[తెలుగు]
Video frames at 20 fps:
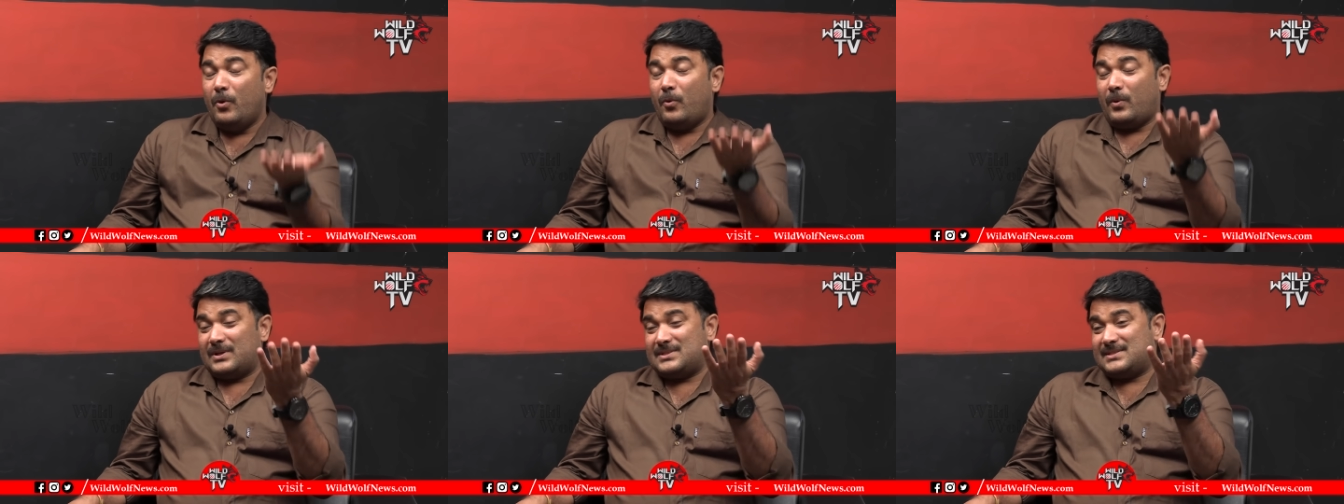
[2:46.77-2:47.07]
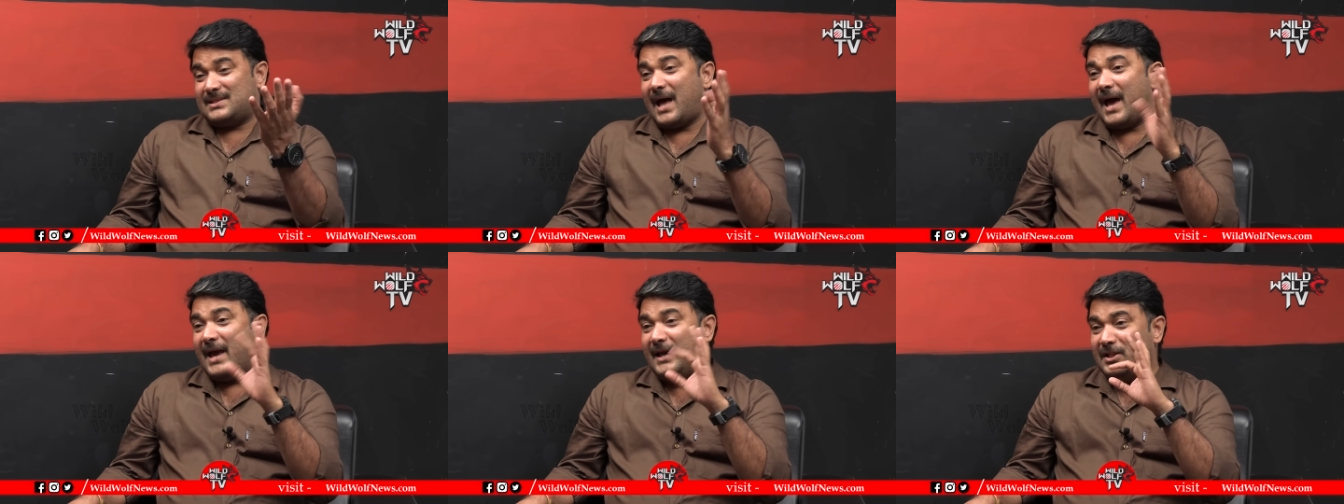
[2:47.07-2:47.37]
ఒక
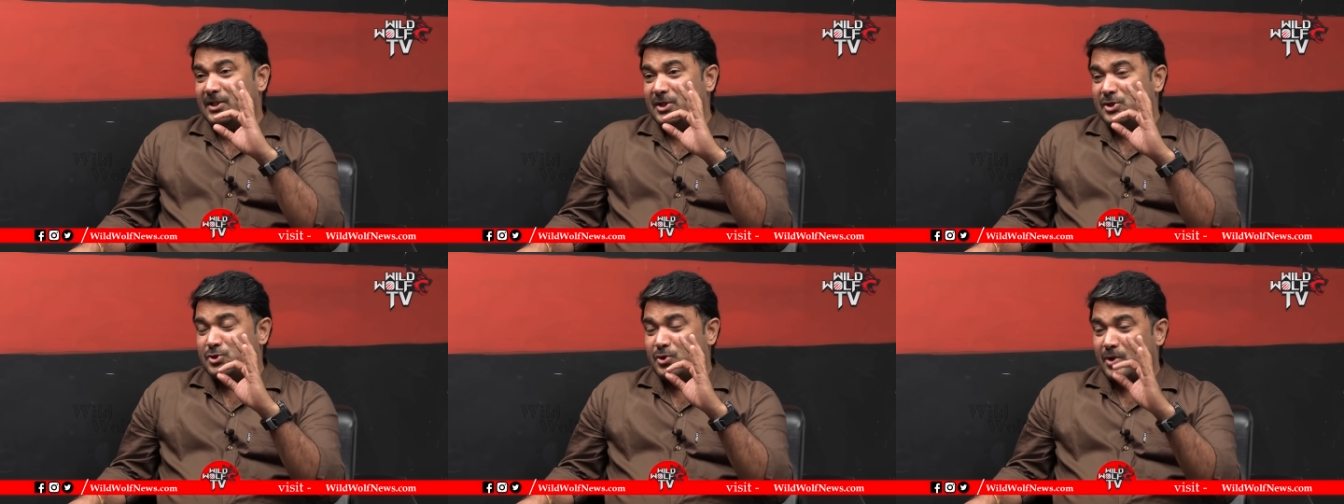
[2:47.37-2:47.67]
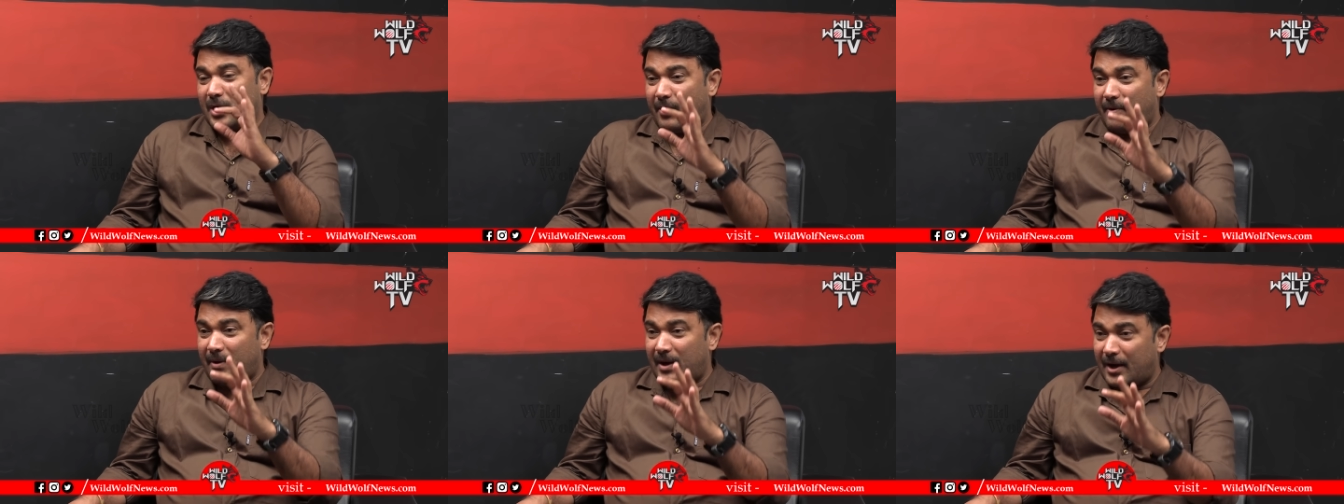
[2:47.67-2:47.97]
స్థాయికి
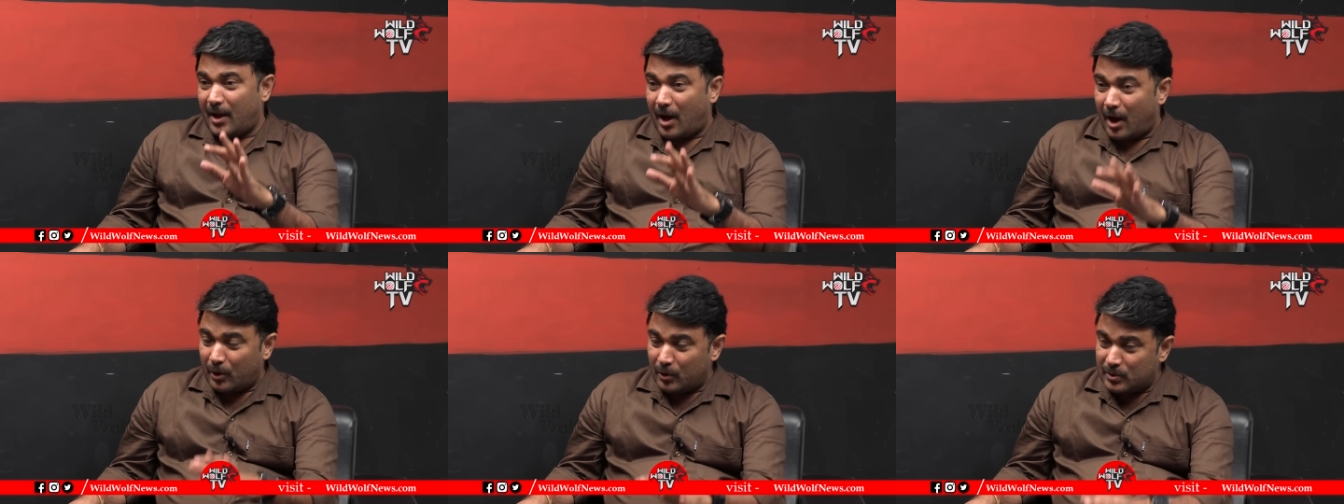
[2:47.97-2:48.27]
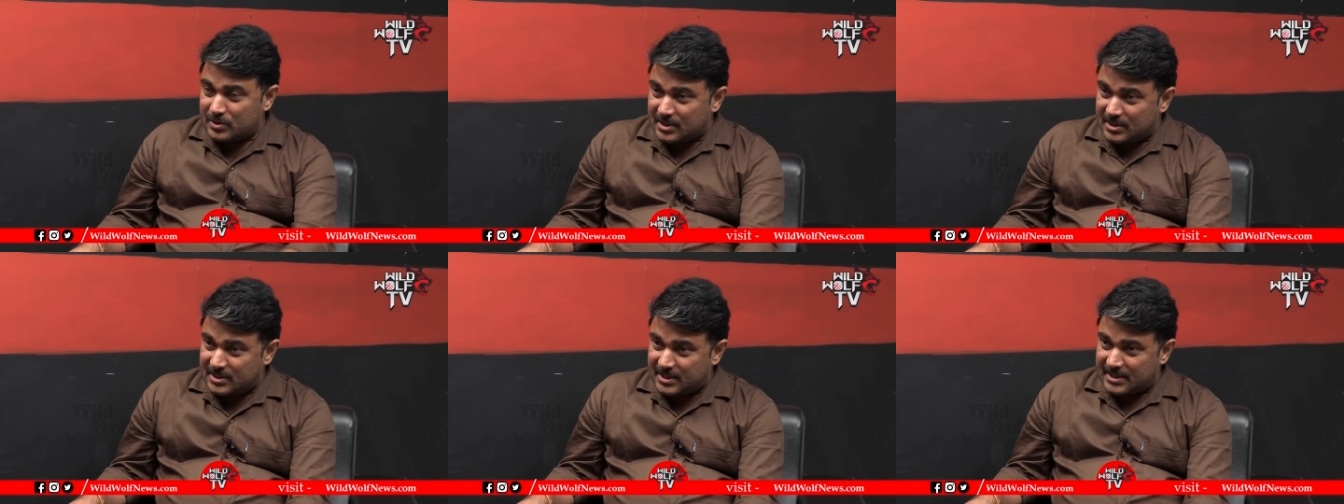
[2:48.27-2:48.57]
తీసుకురావాలనే
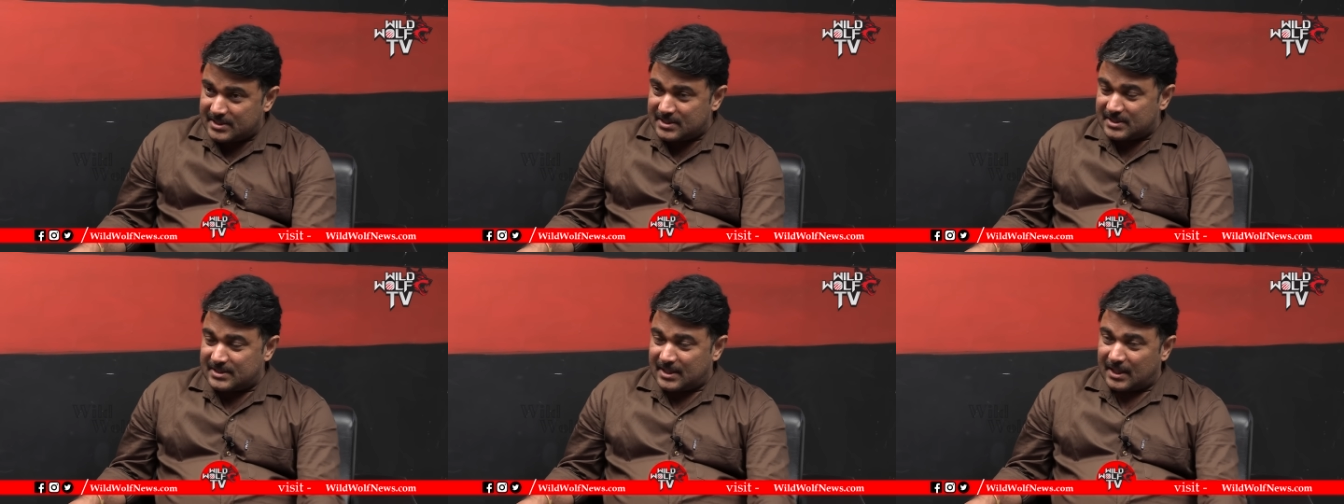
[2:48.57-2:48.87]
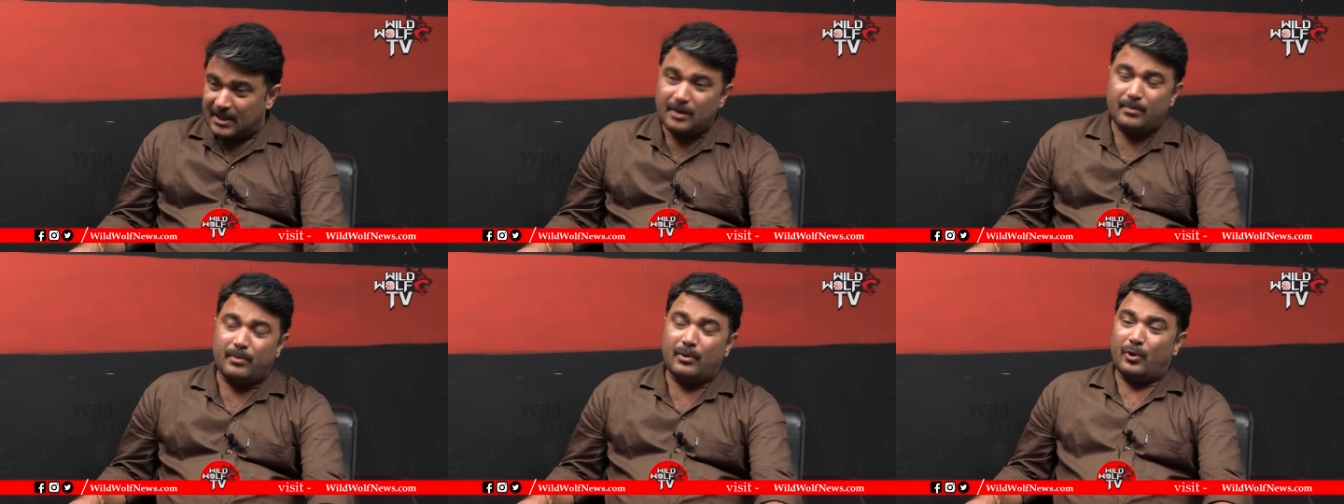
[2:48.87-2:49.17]
ఆలోచన చేసిన
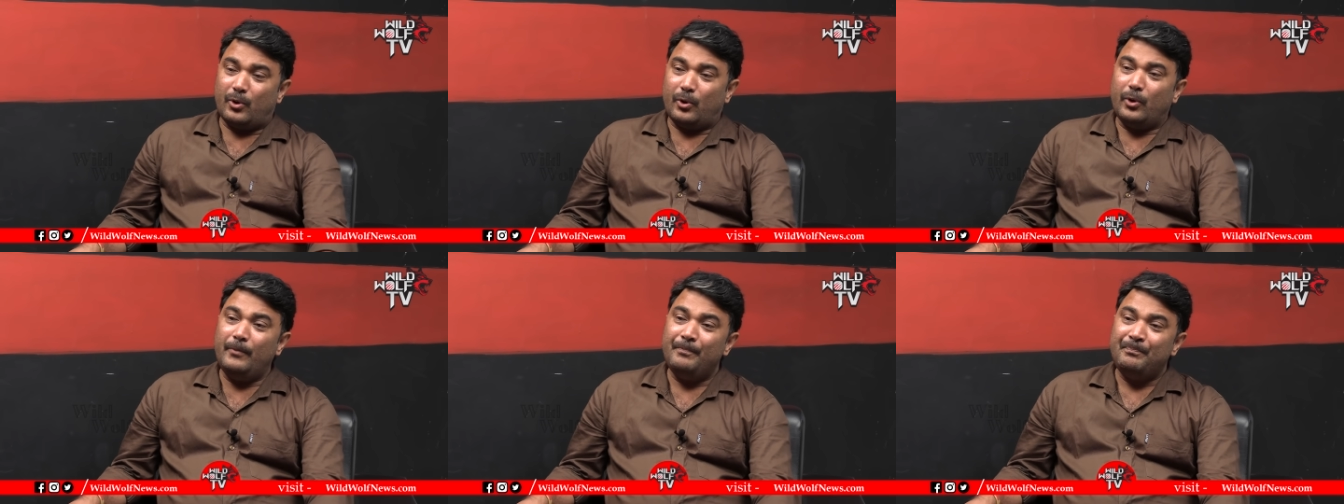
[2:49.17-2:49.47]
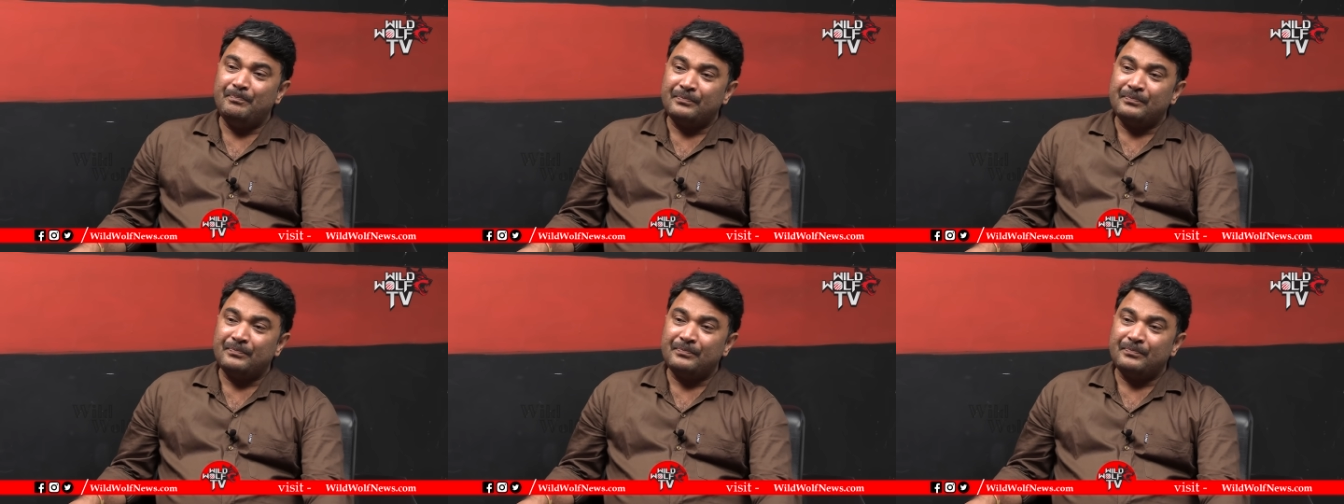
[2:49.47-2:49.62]
సందర్భంలో